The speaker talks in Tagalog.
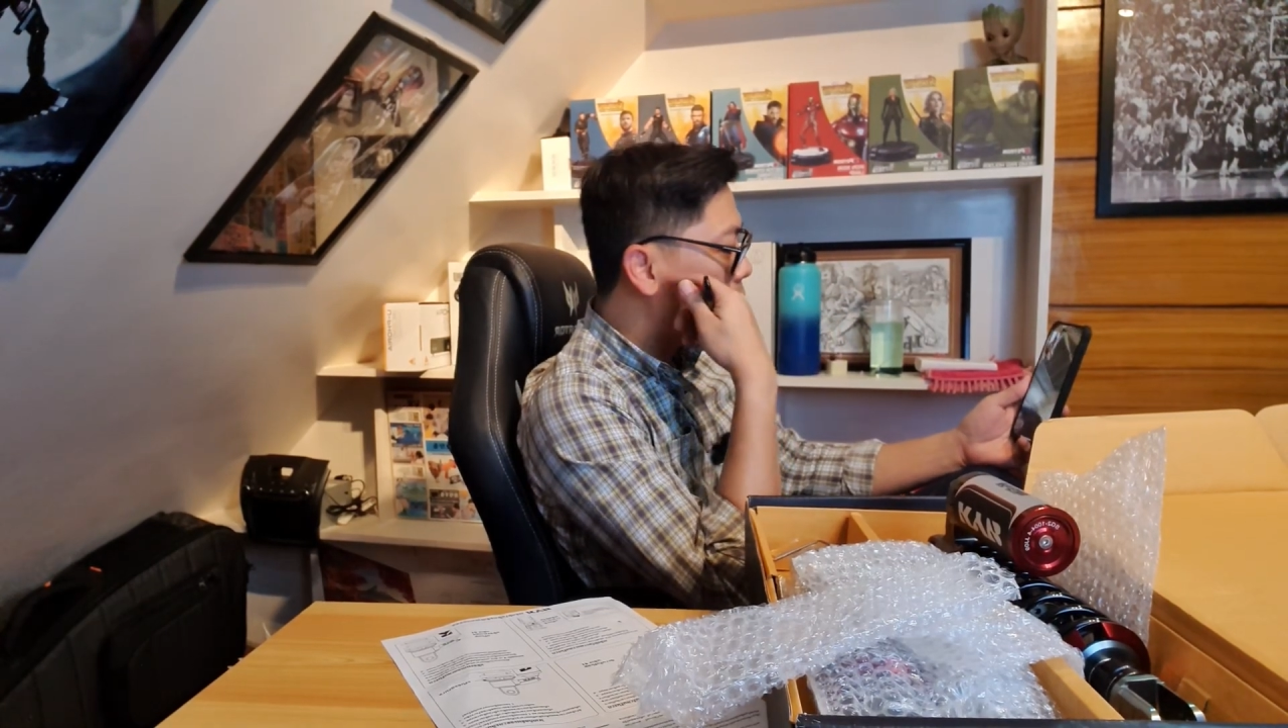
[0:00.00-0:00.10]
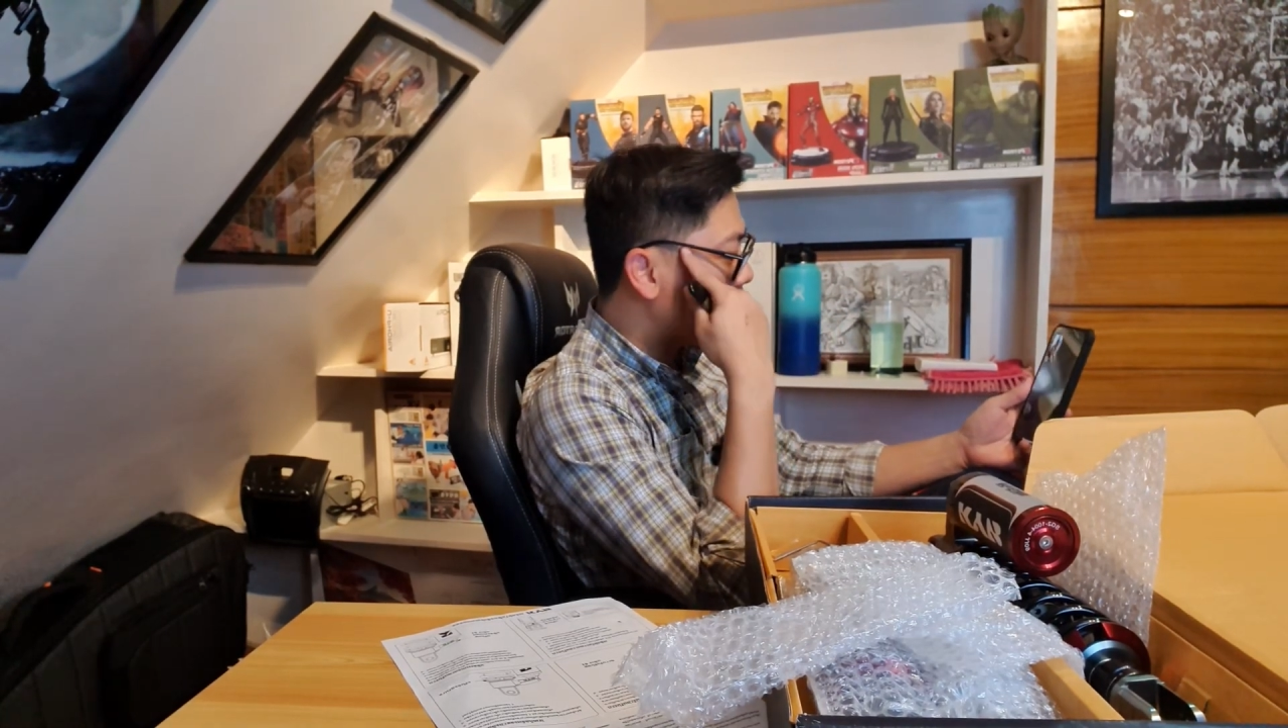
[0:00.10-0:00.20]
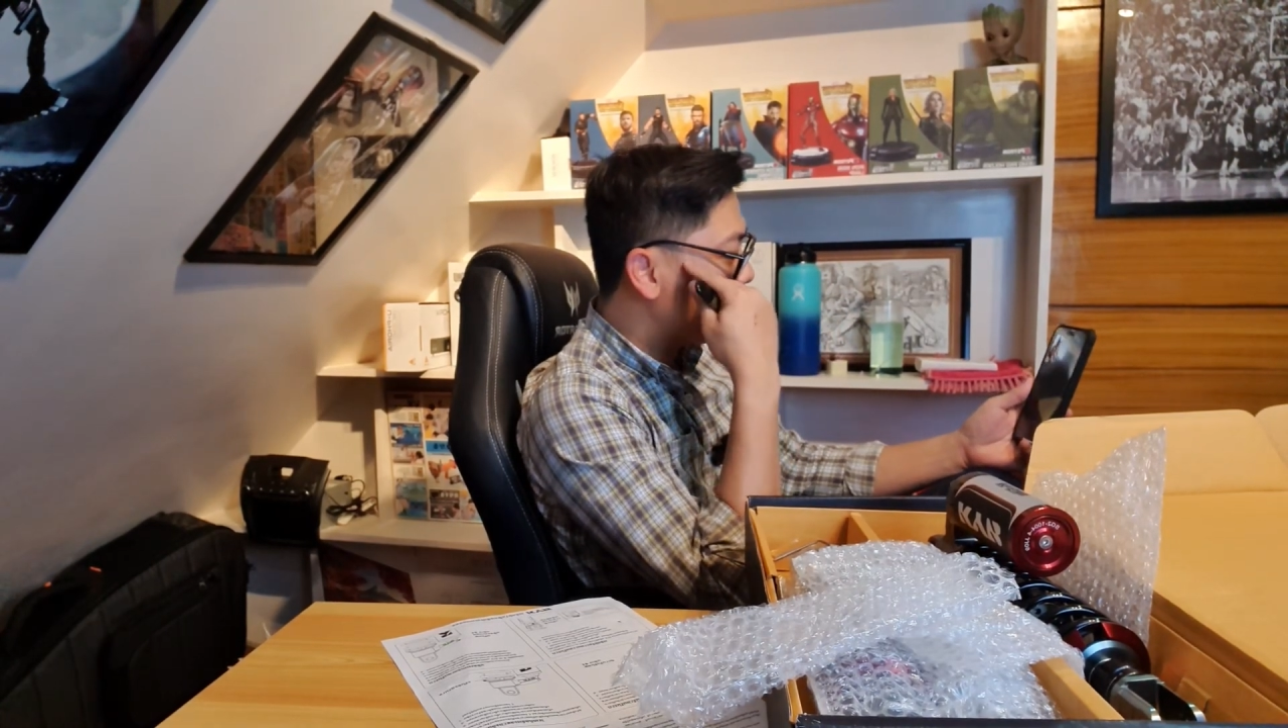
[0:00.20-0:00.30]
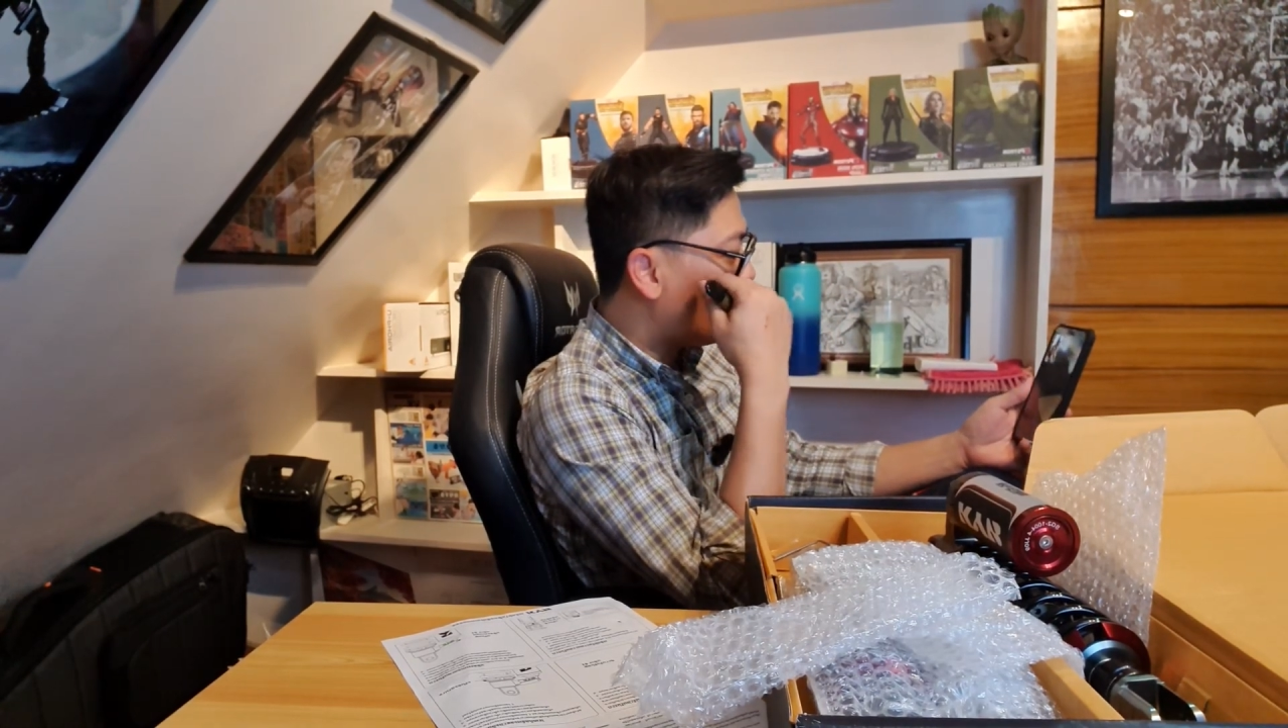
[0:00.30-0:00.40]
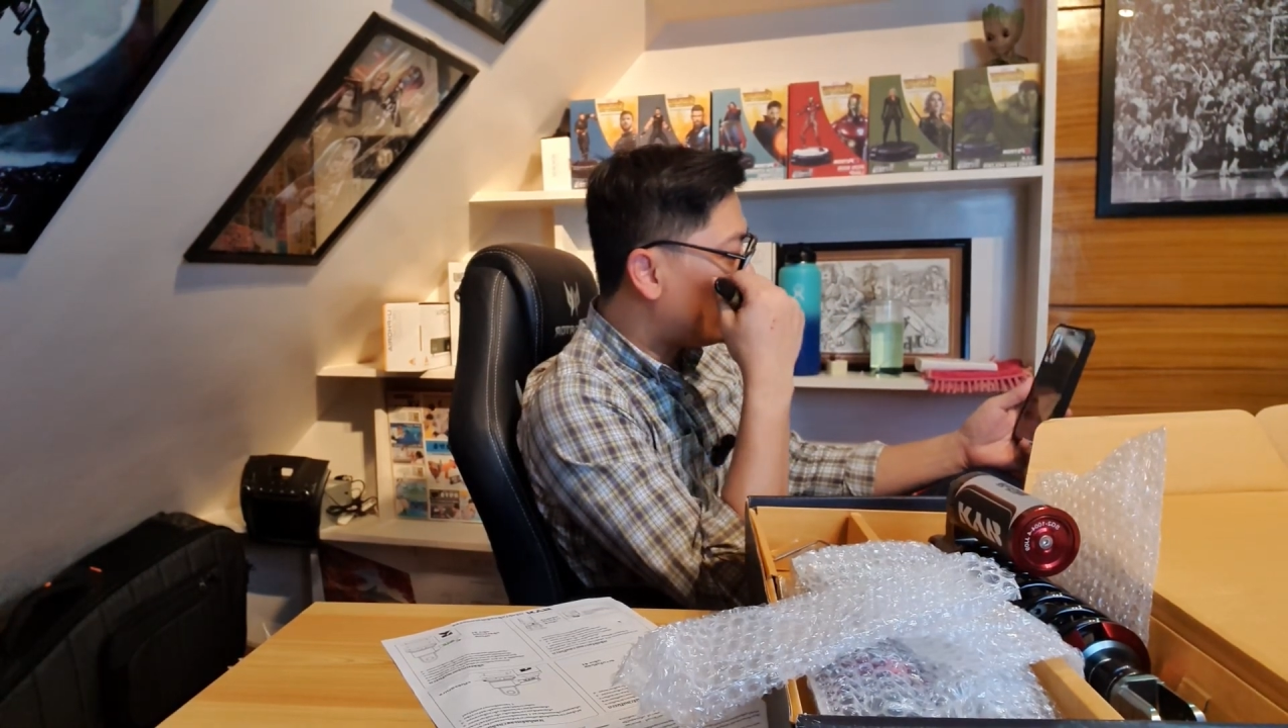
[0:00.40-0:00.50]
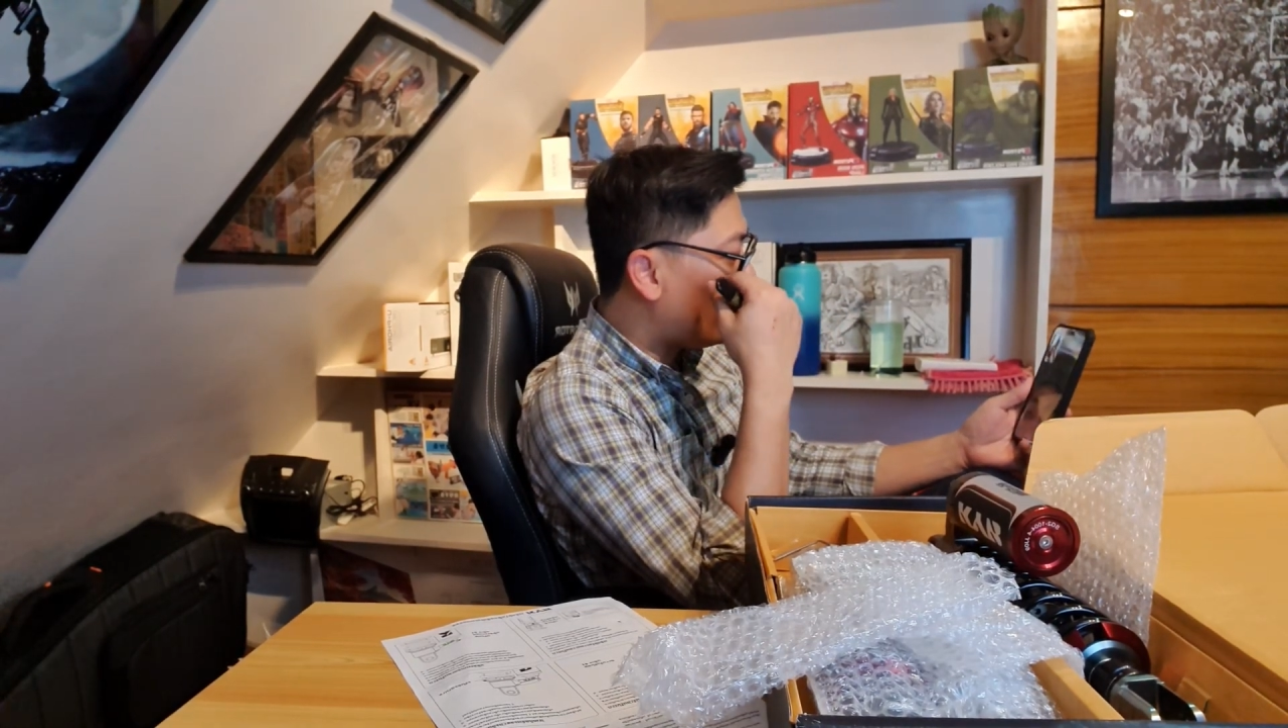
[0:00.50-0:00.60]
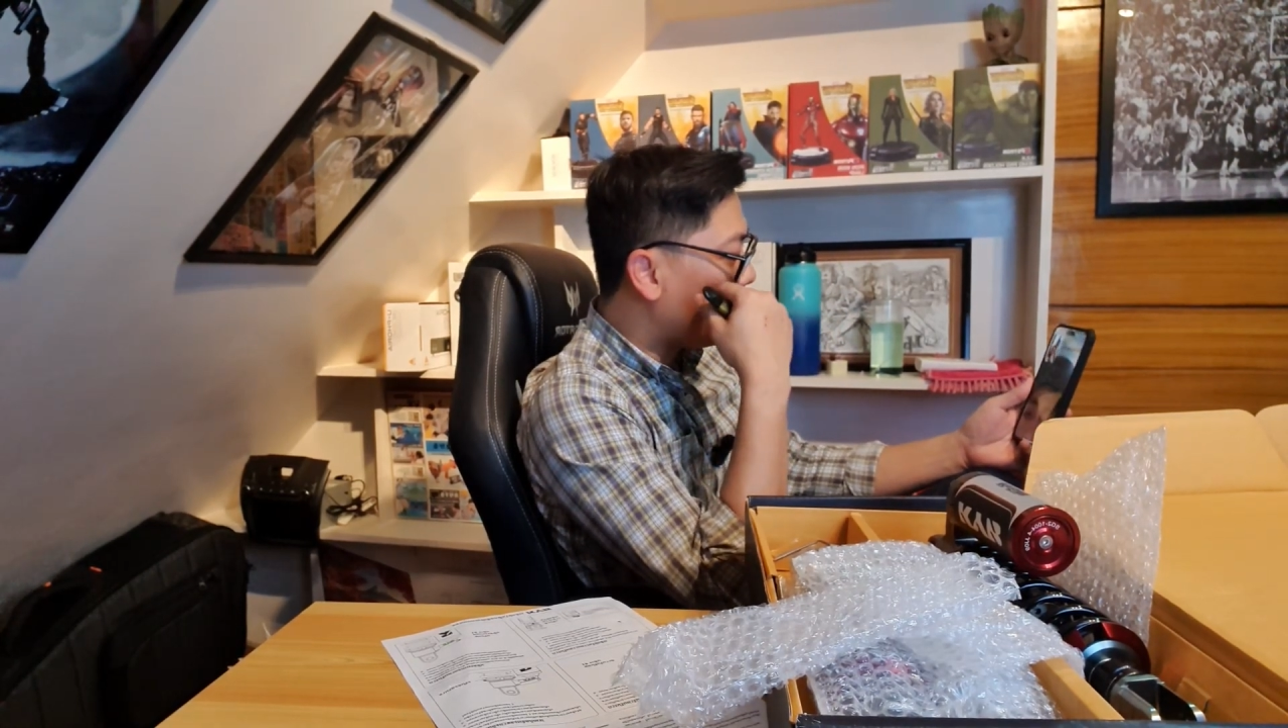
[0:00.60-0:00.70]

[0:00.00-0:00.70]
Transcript: shocks ko kung